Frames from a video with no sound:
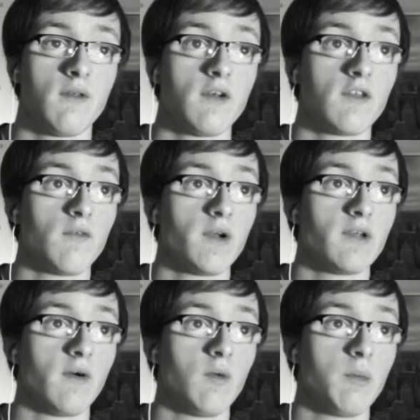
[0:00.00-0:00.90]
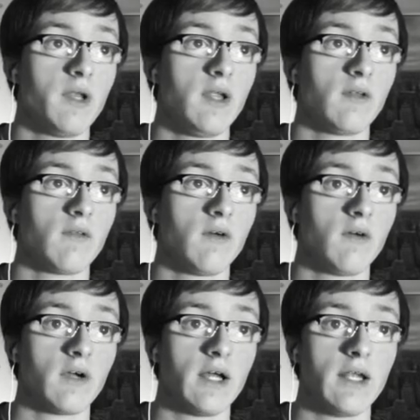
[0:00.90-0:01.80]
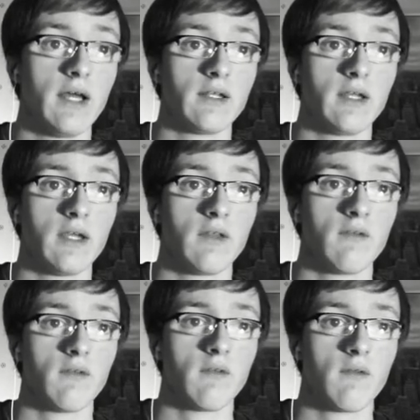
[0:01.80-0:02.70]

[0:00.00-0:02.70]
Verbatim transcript: Das wollte ich auch unbedingt. So, Granate jetzt.